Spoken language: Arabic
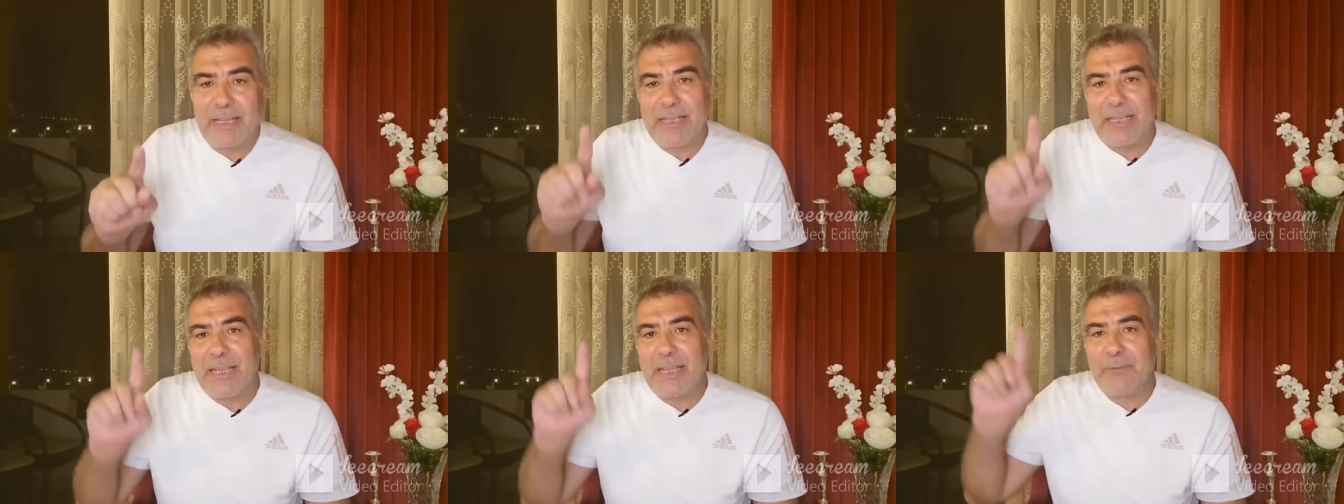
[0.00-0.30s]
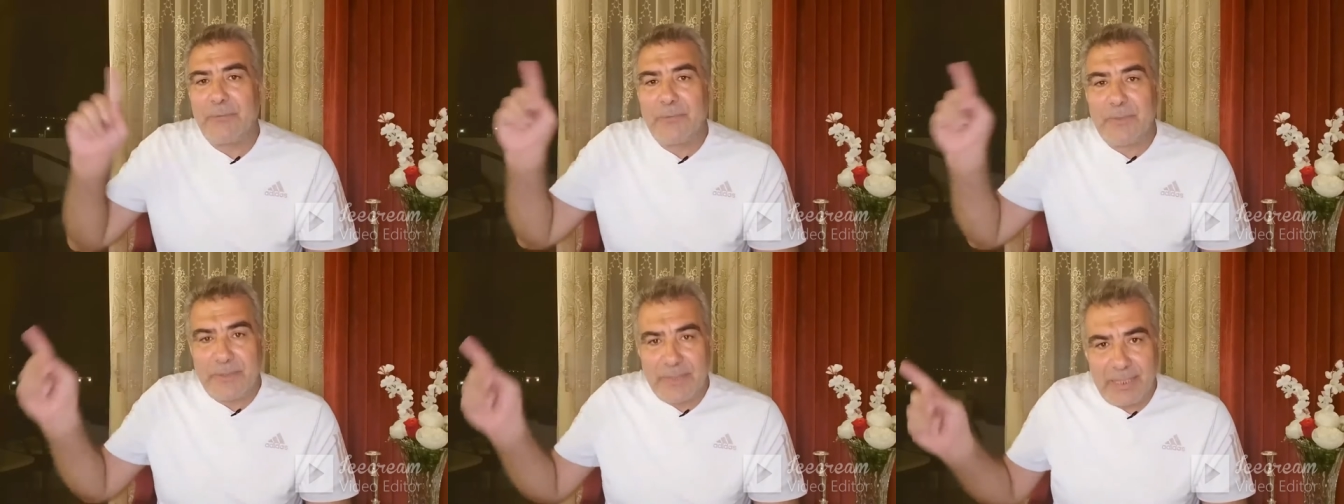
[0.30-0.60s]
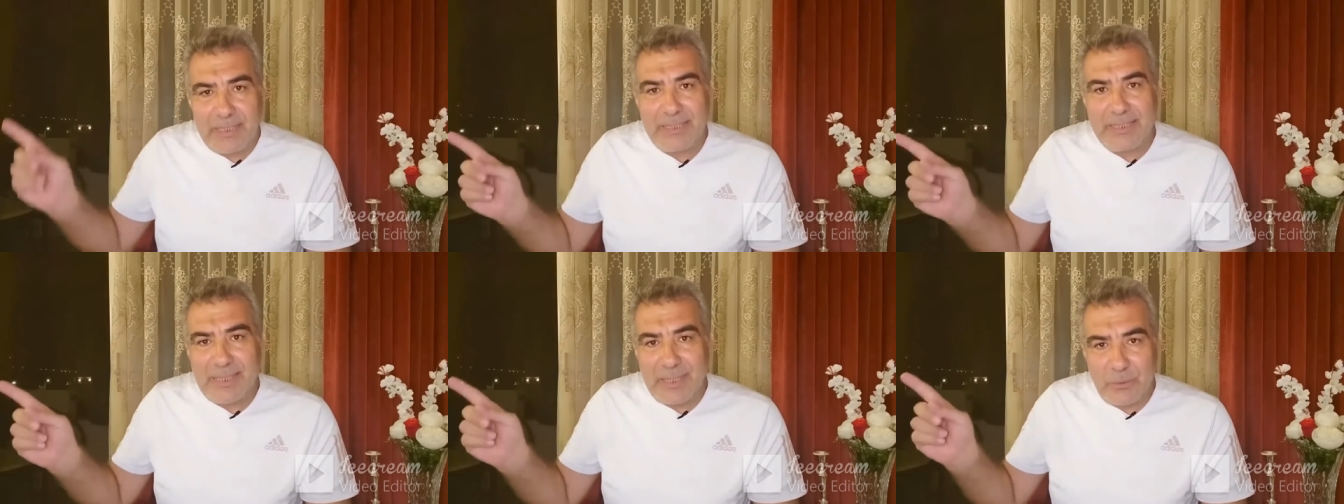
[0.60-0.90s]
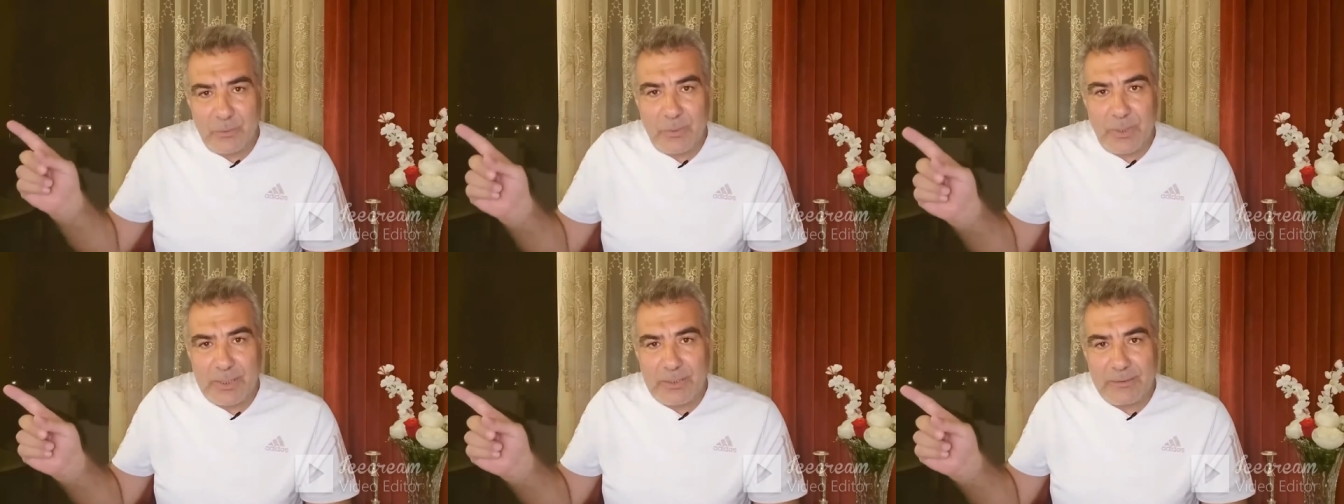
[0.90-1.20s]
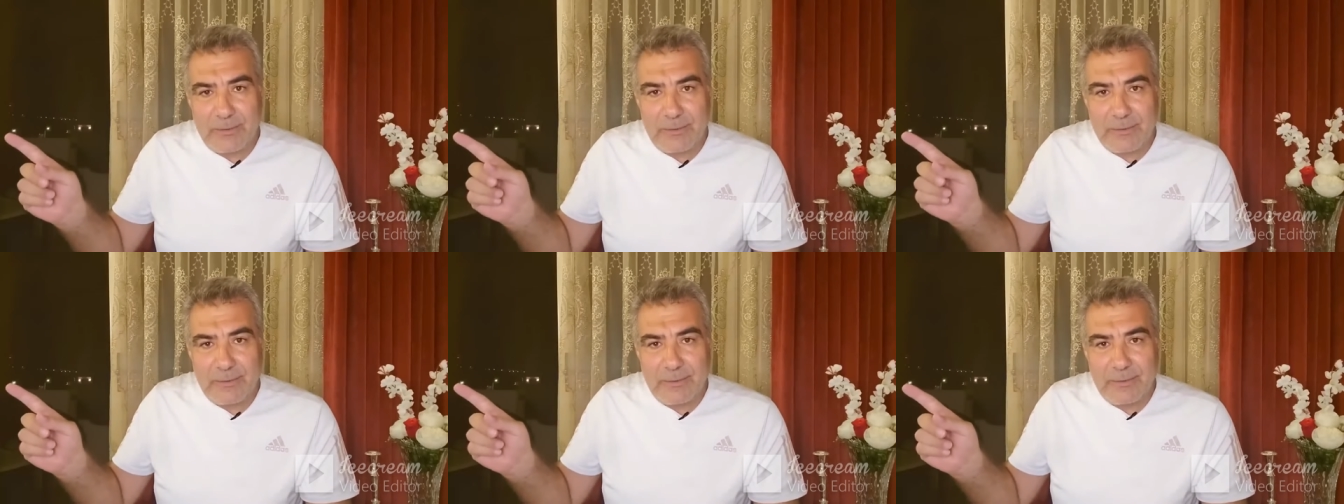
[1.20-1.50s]
عليها في ذلك
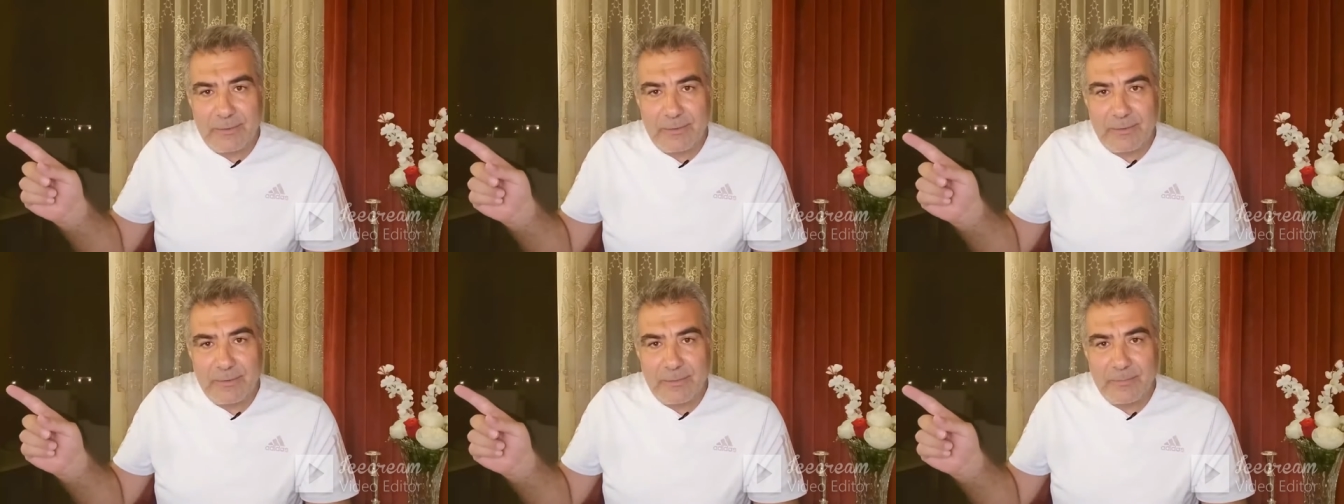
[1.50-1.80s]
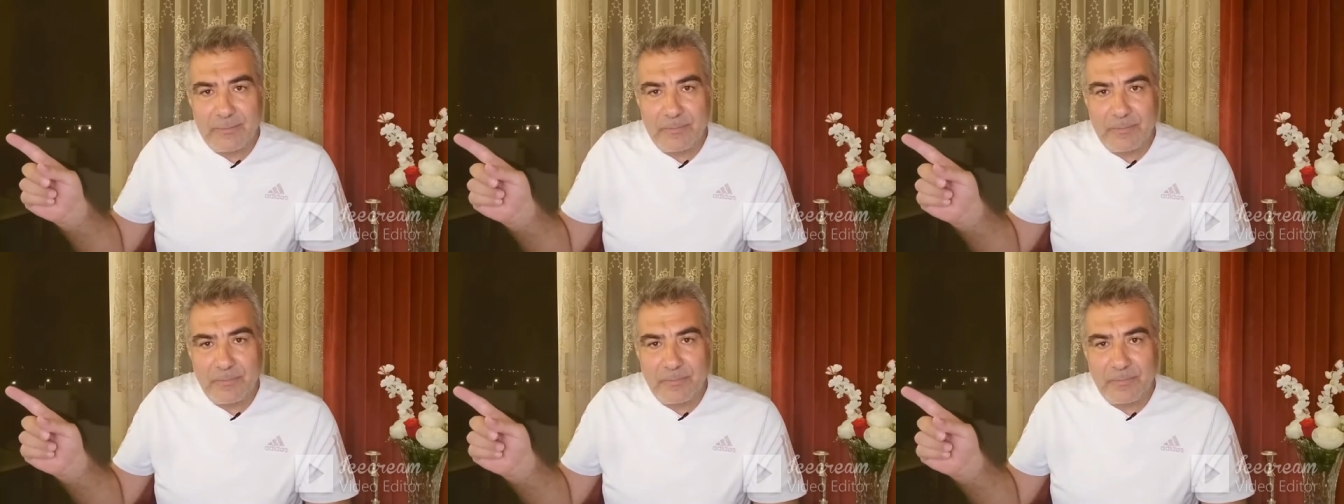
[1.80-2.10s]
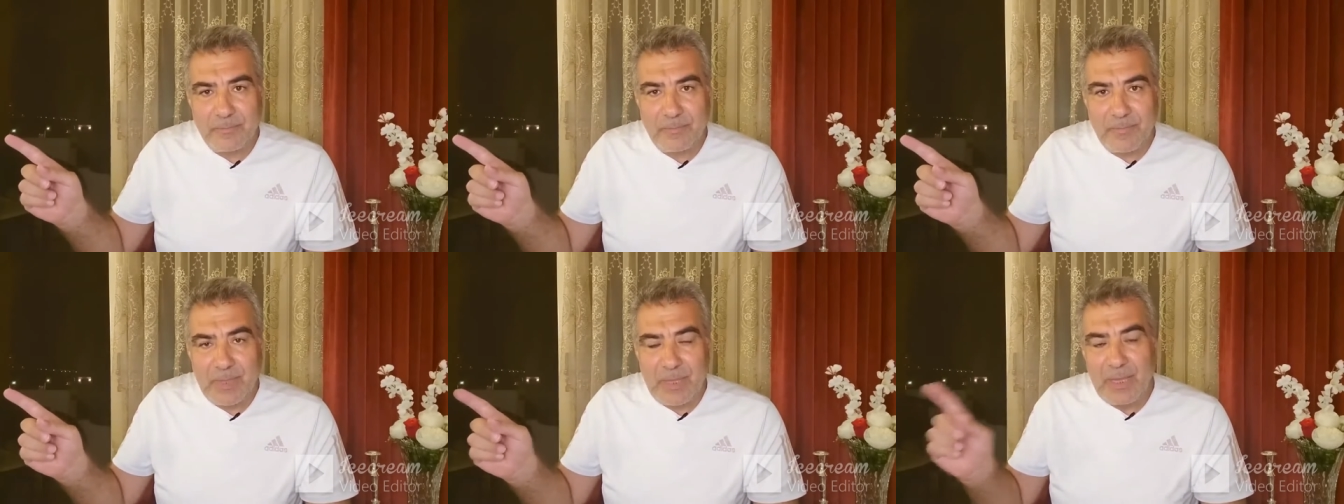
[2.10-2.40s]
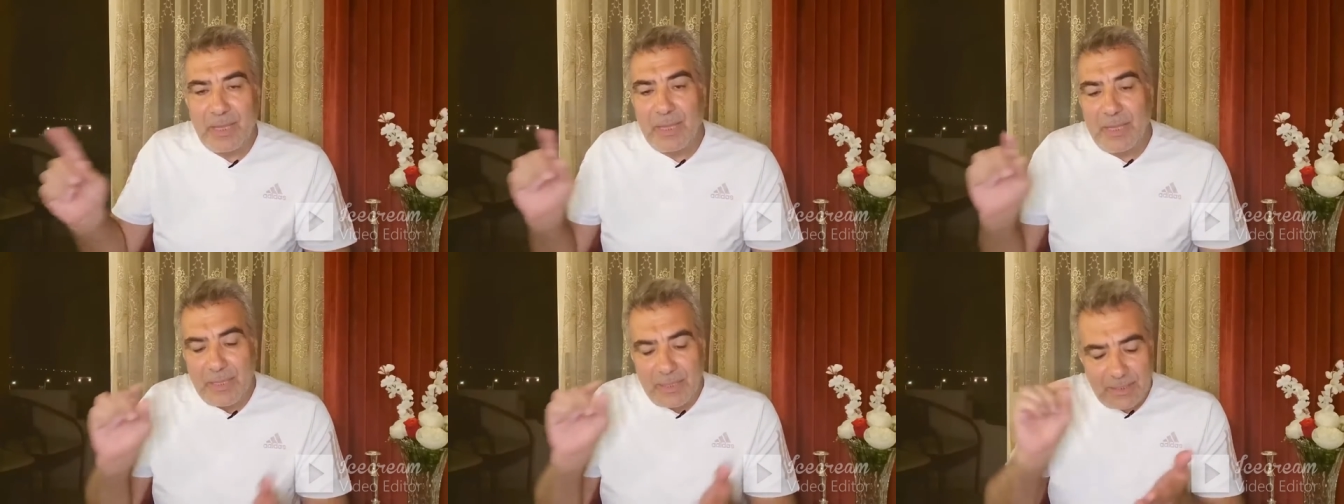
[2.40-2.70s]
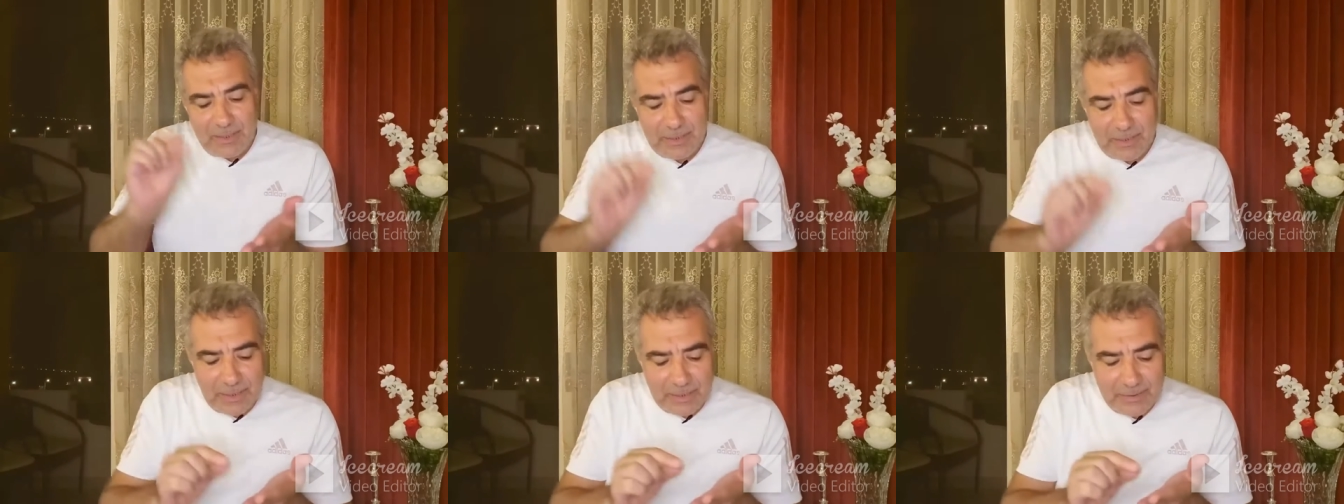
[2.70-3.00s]
الوقت
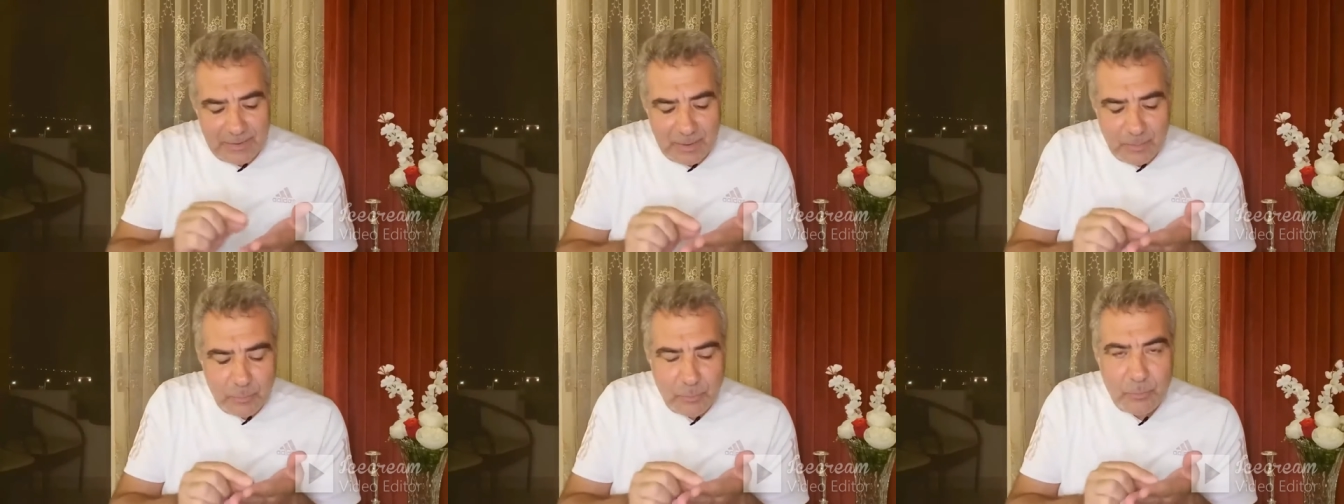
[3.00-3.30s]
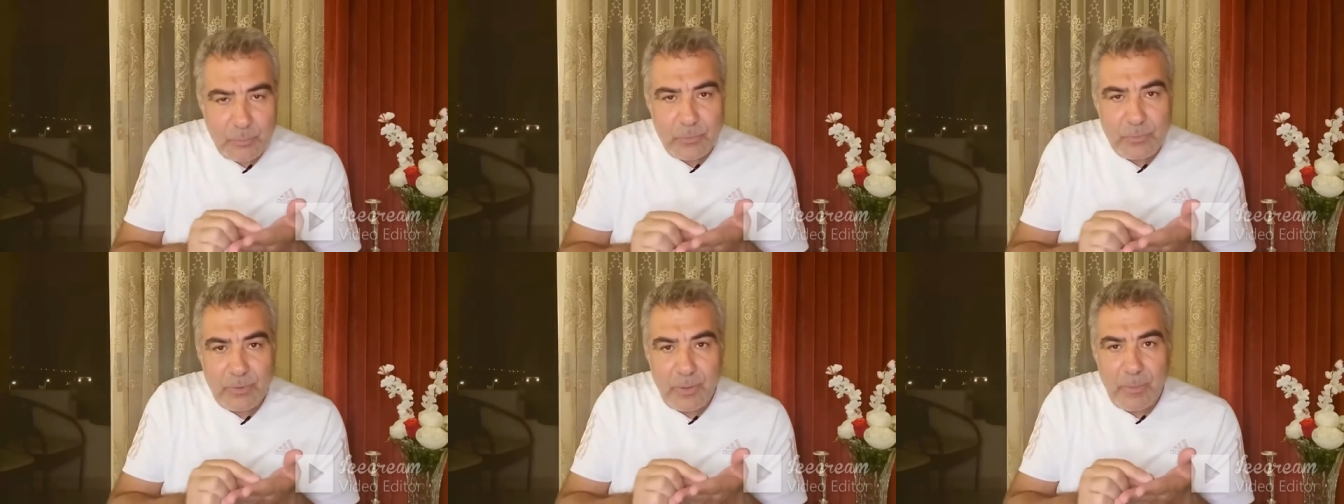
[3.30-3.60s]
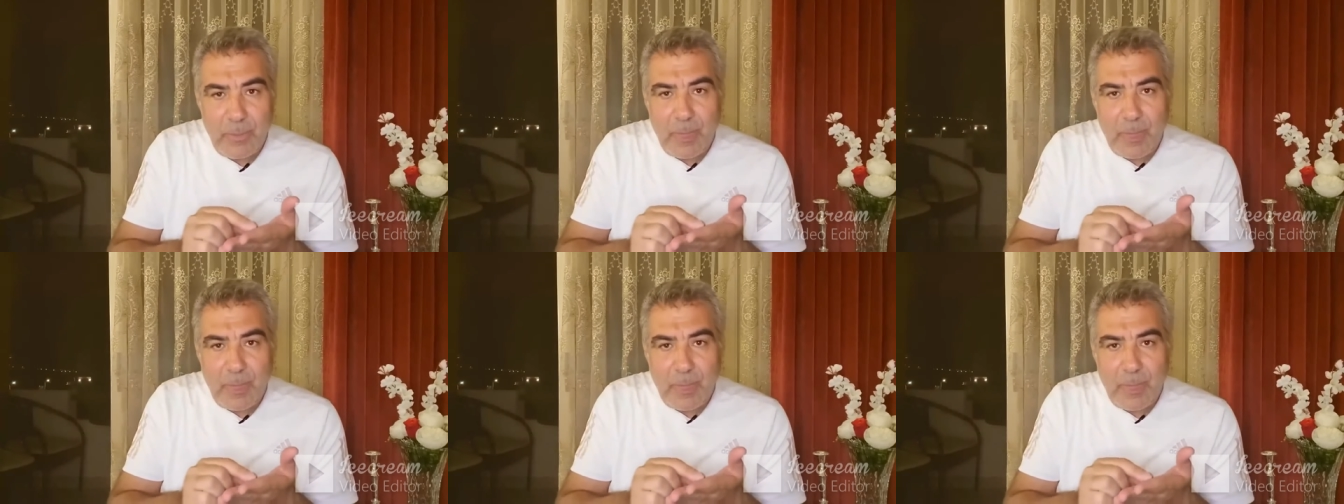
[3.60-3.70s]
كتبوا